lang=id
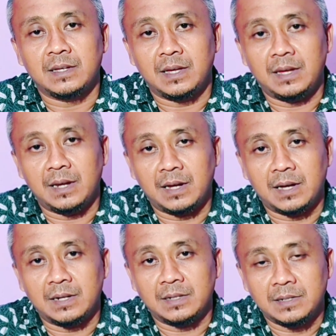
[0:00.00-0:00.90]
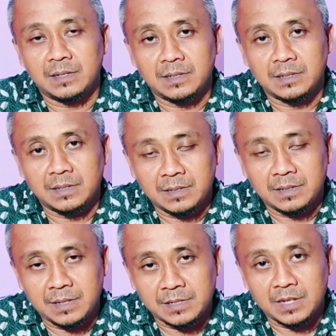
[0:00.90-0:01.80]
kehilangan
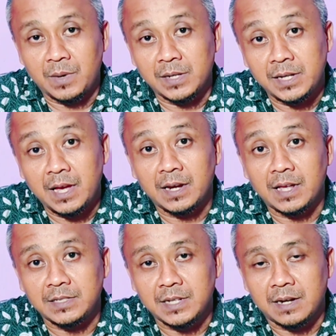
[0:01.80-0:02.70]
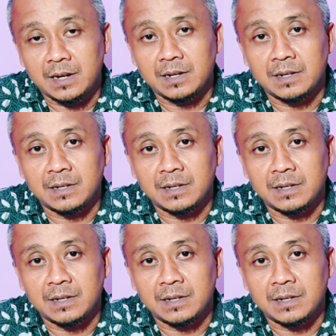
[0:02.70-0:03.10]
nasabahnya yang lancar.